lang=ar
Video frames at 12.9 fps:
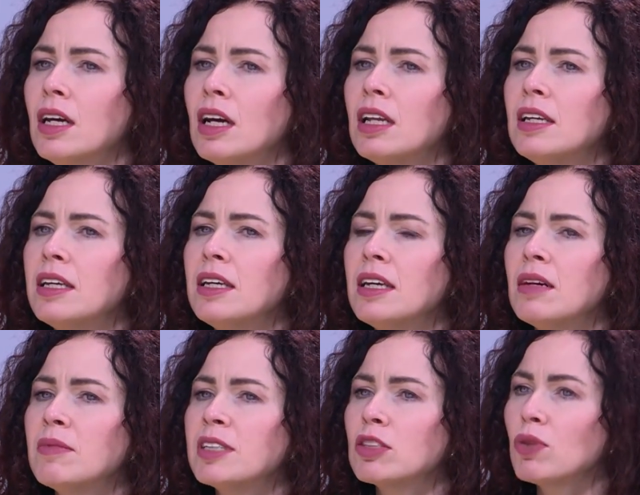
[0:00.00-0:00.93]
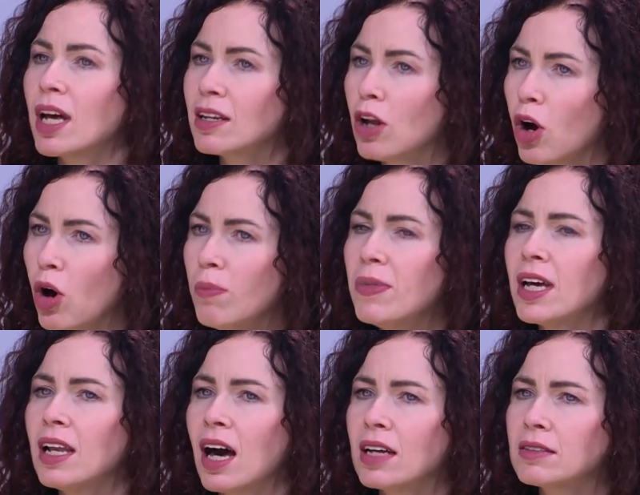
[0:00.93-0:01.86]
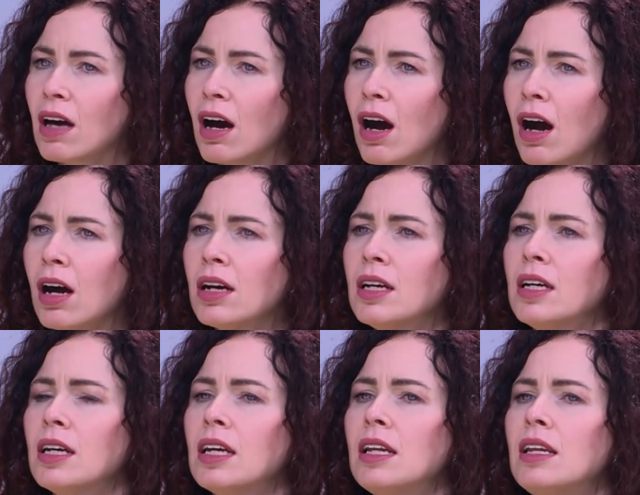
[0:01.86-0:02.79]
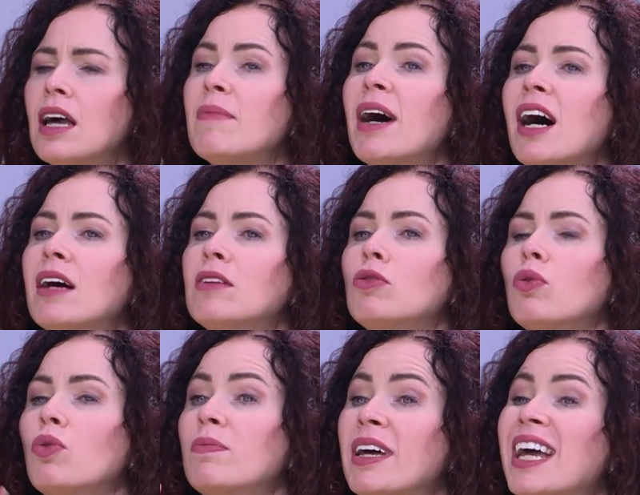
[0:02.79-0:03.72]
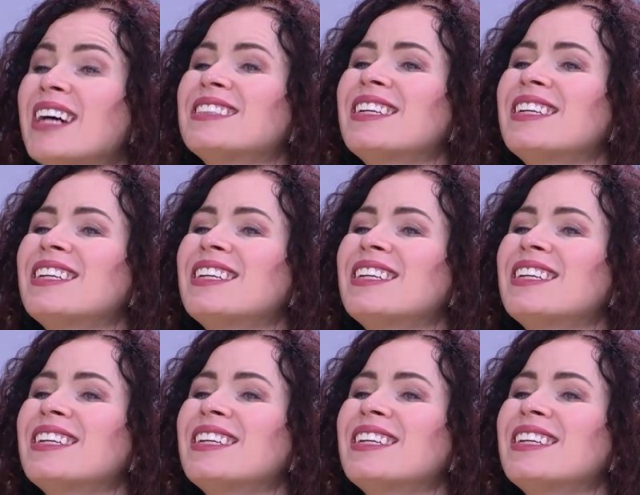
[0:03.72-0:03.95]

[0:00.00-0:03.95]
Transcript: اللي هي مسؤوله عن الحب العطاء الامان ومناعه